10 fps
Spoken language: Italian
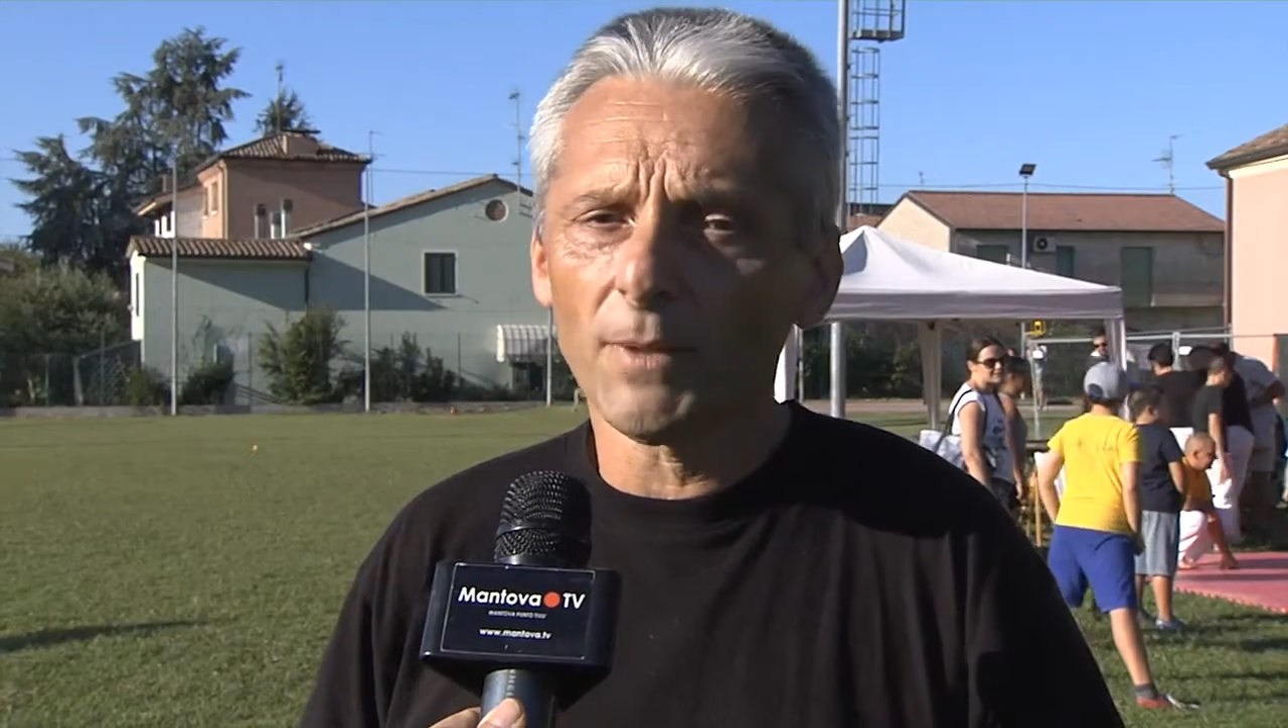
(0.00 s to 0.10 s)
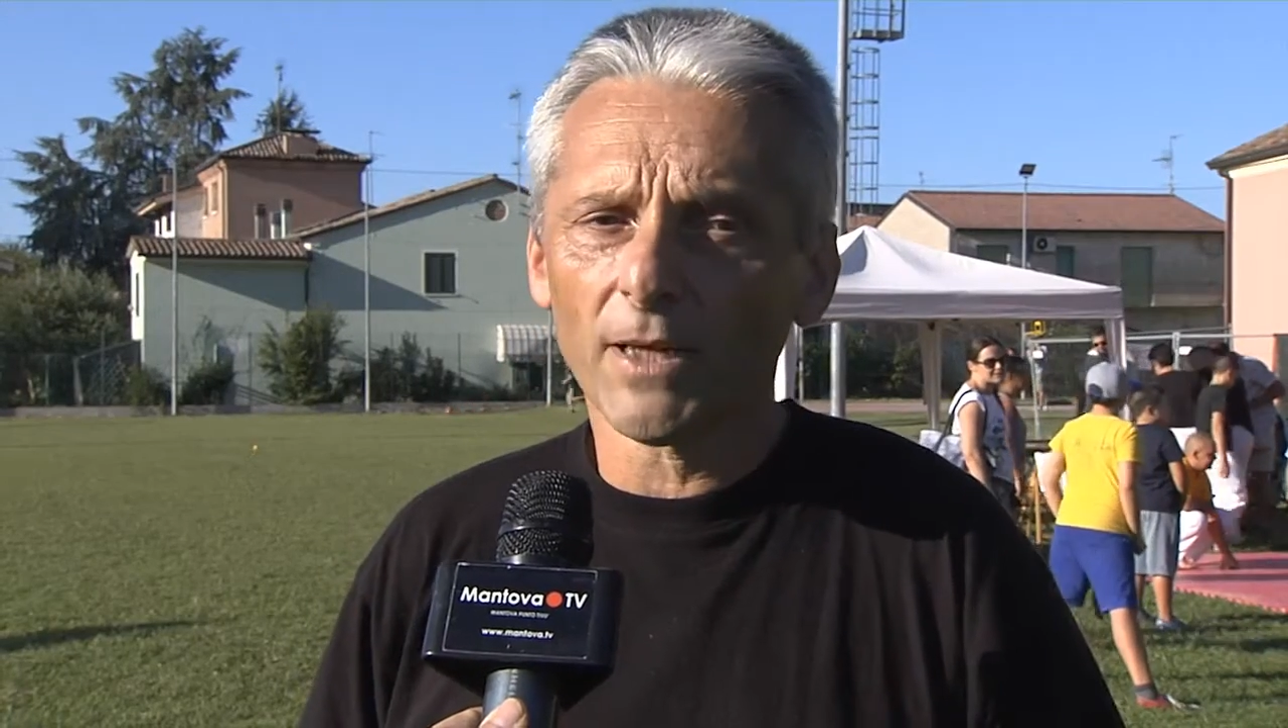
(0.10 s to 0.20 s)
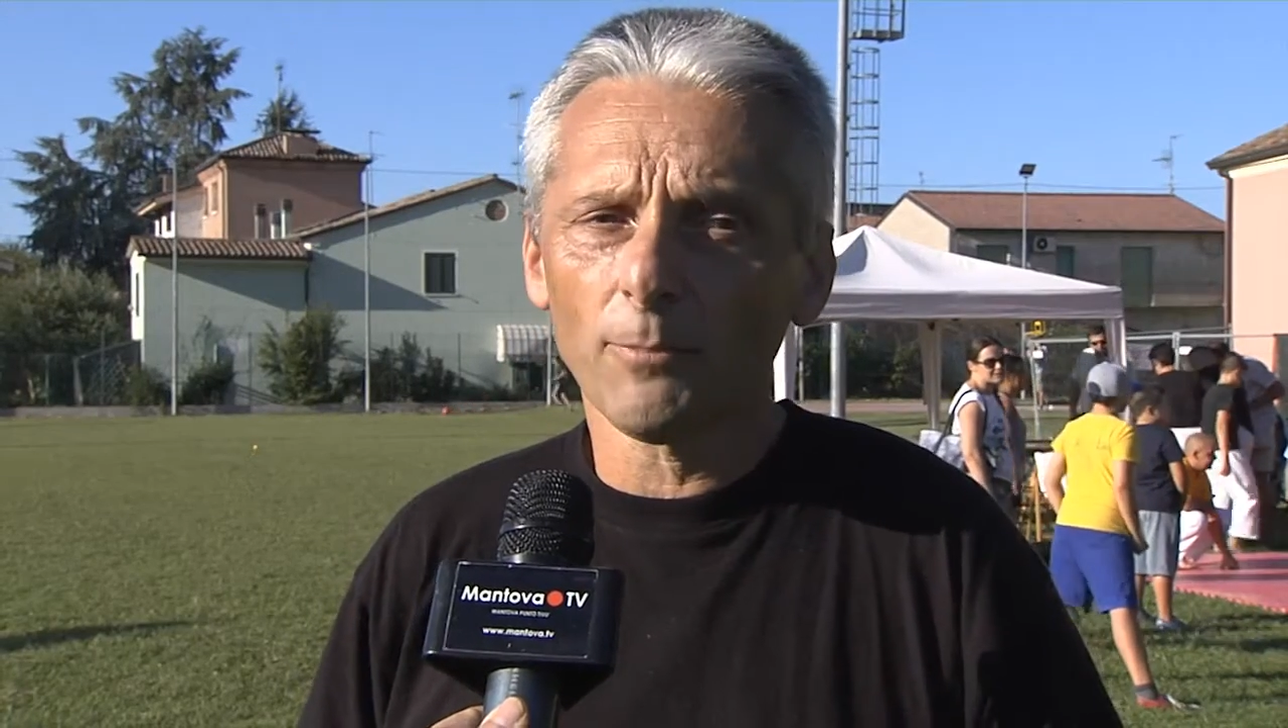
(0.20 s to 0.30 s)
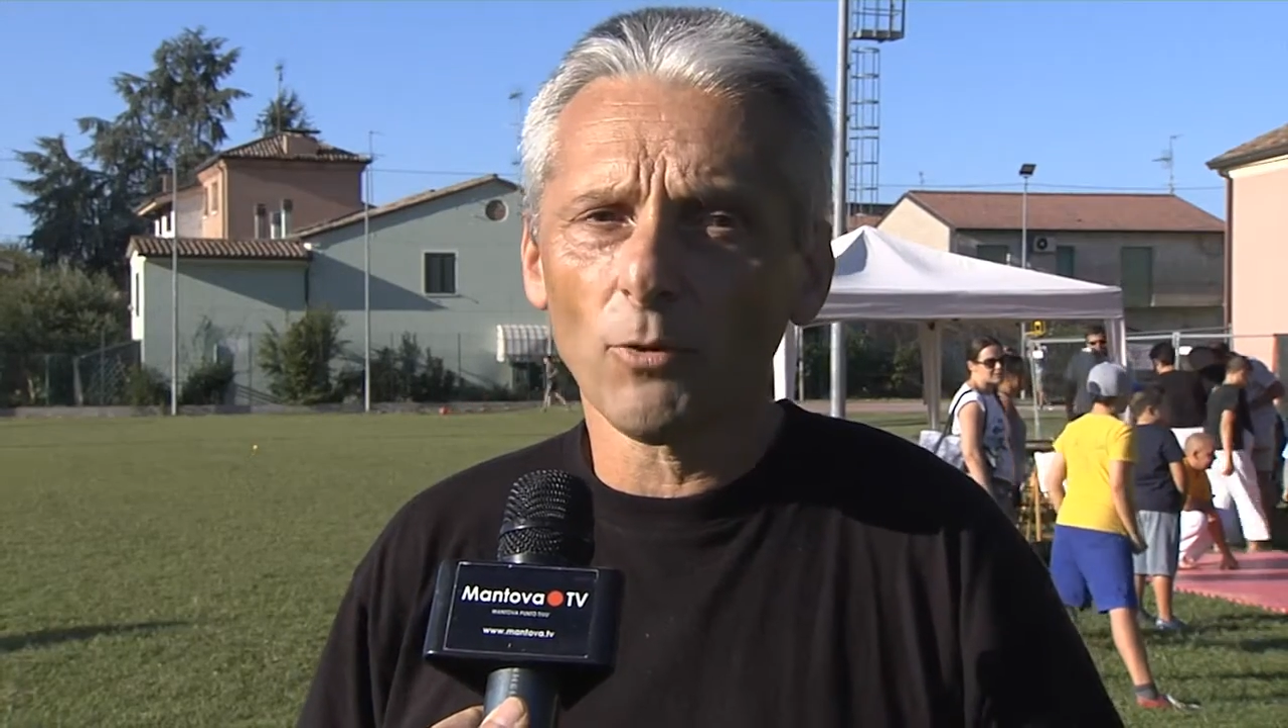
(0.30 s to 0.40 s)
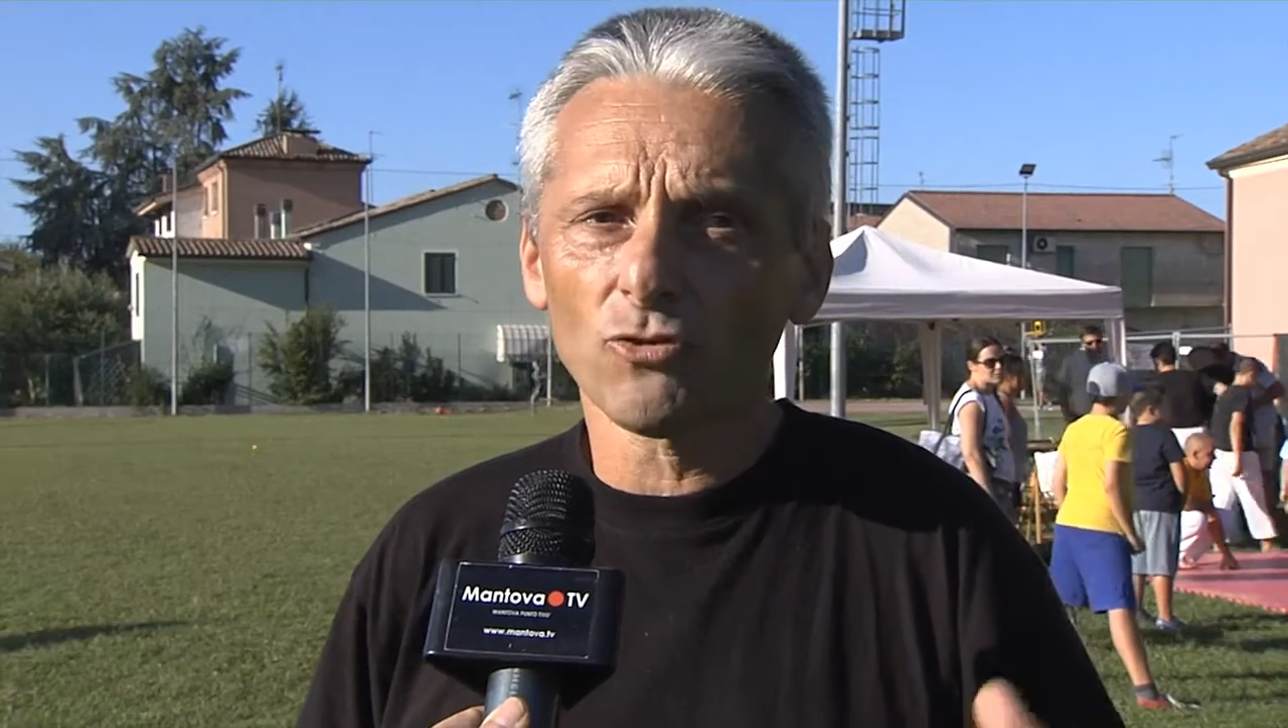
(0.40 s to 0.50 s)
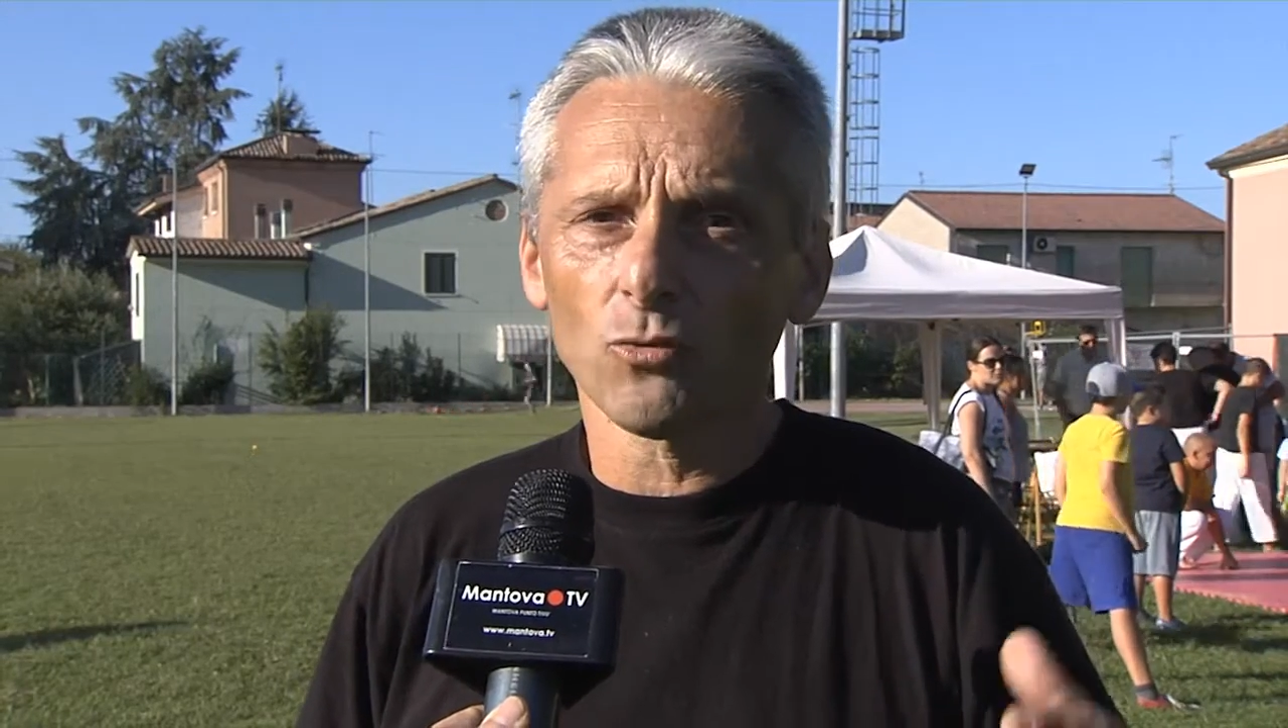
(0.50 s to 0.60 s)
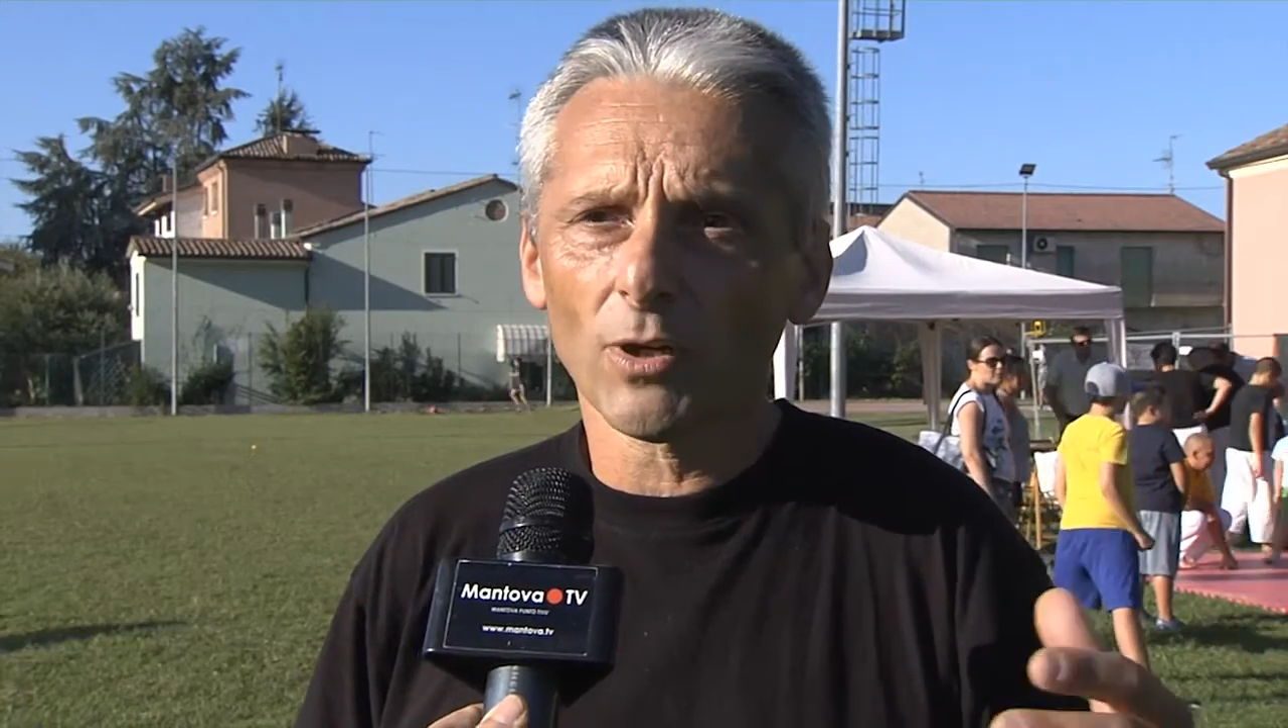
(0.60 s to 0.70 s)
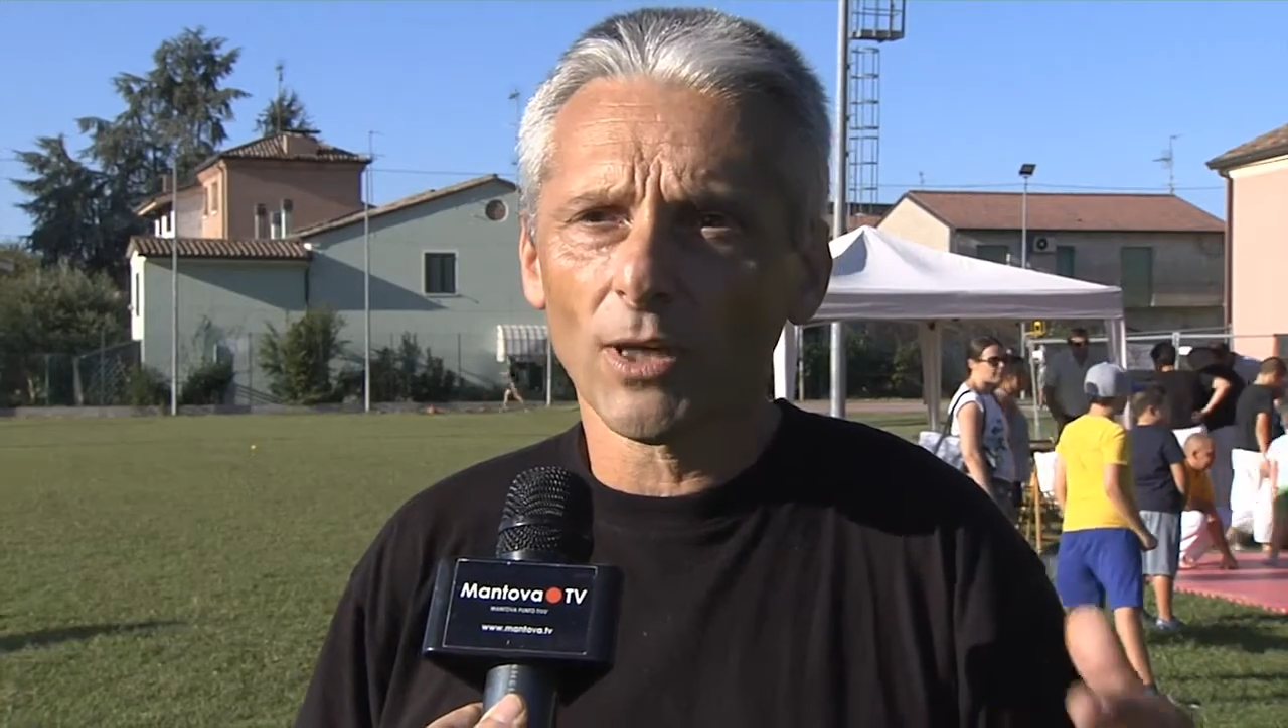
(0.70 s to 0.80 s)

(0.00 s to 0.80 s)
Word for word: perché possono